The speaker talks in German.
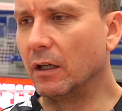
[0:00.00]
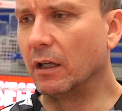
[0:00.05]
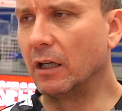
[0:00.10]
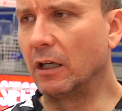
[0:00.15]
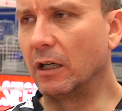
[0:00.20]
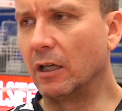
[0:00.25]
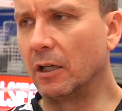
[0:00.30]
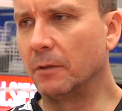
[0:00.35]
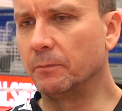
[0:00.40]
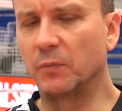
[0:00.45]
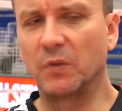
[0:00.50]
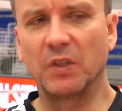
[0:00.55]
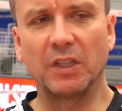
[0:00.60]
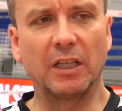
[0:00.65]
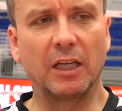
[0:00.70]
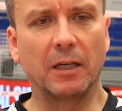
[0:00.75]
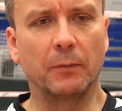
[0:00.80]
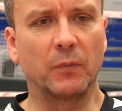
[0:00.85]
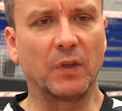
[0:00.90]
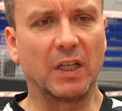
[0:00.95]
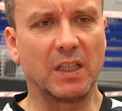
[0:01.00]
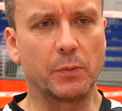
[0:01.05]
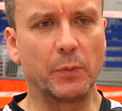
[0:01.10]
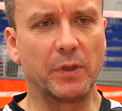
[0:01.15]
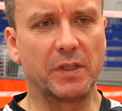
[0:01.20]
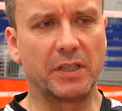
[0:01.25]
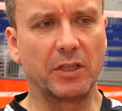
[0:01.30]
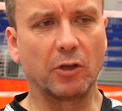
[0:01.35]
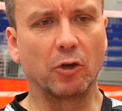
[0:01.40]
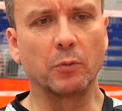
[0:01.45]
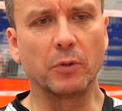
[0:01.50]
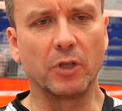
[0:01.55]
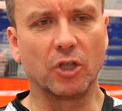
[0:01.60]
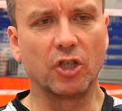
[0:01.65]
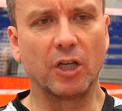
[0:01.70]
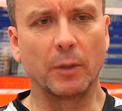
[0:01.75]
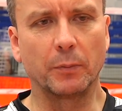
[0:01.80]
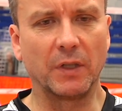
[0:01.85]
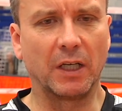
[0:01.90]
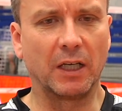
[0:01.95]
ähm, die eben das mit sich
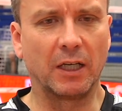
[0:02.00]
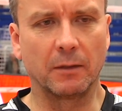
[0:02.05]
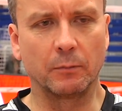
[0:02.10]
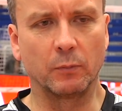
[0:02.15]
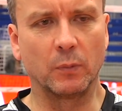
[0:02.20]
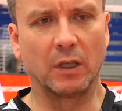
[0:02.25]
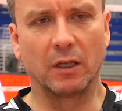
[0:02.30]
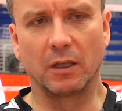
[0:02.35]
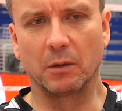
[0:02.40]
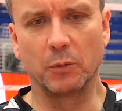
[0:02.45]
rumgeschleppt haben.